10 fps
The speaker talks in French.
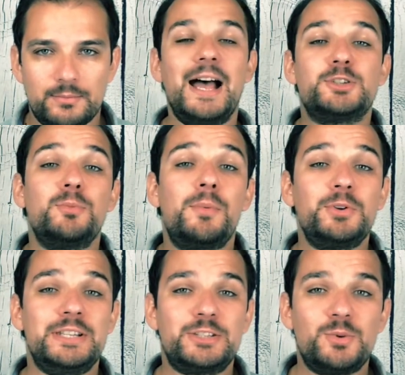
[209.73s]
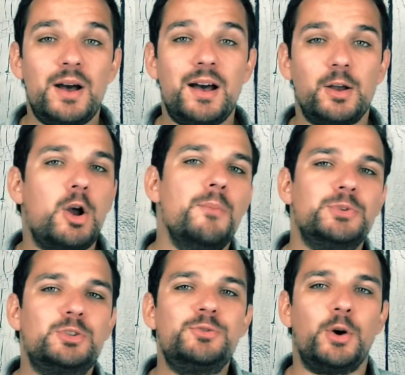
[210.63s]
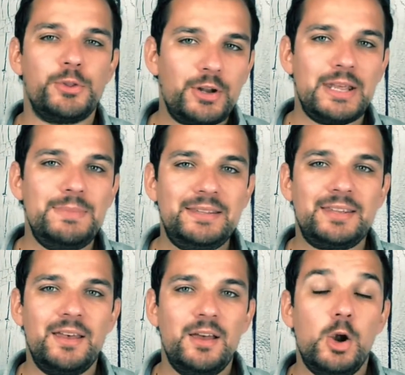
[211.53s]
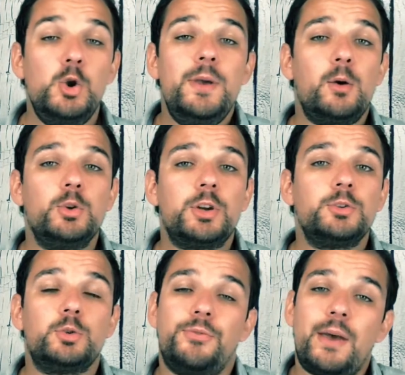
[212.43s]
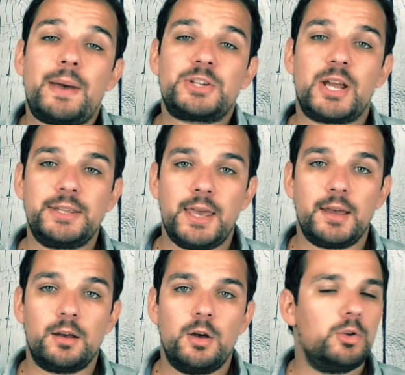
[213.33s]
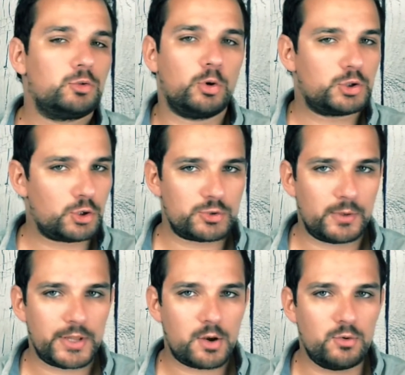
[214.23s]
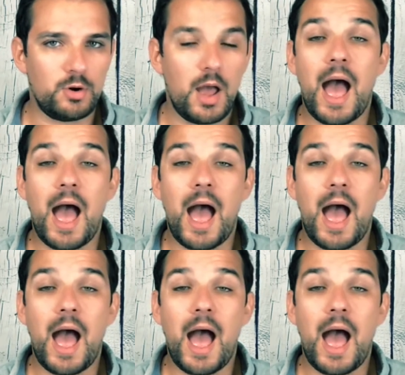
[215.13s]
À ce moment de l'histoire, comme souvent dans les mythes, le héros tente de faire marche arrière, Trop de changements d'un coup.